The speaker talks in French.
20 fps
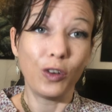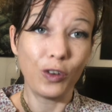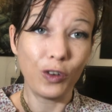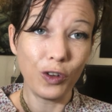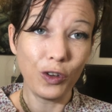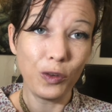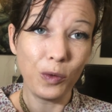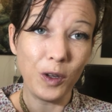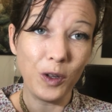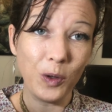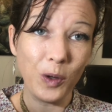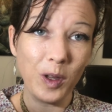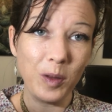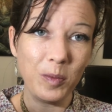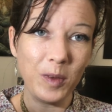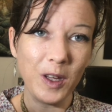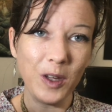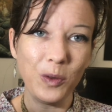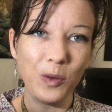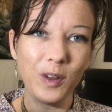Je suis
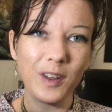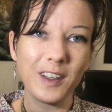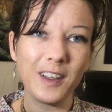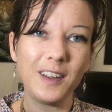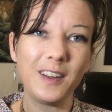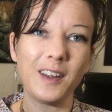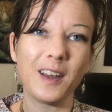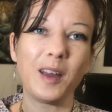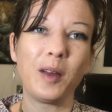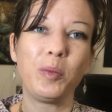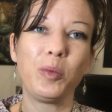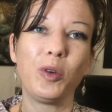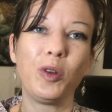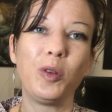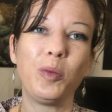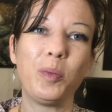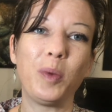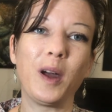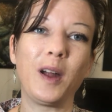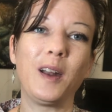Noémie,
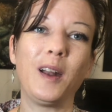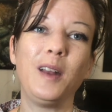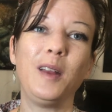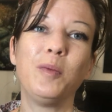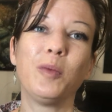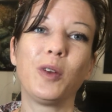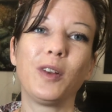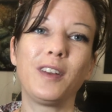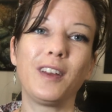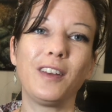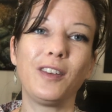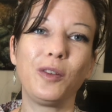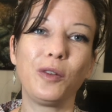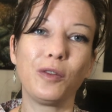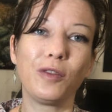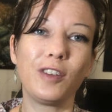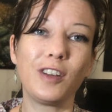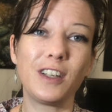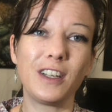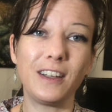nutrithérapeute par
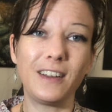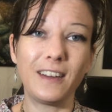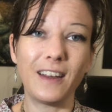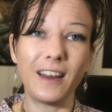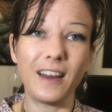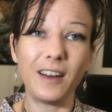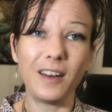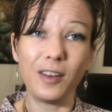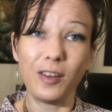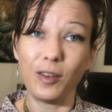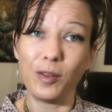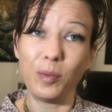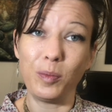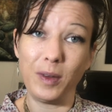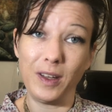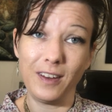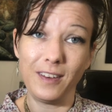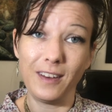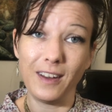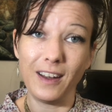l'alimentation végétale,
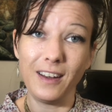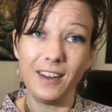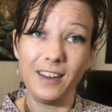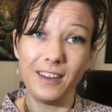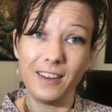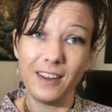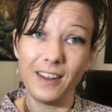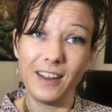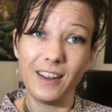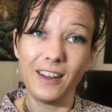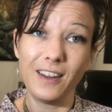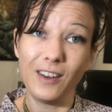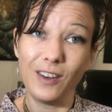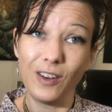spécialisée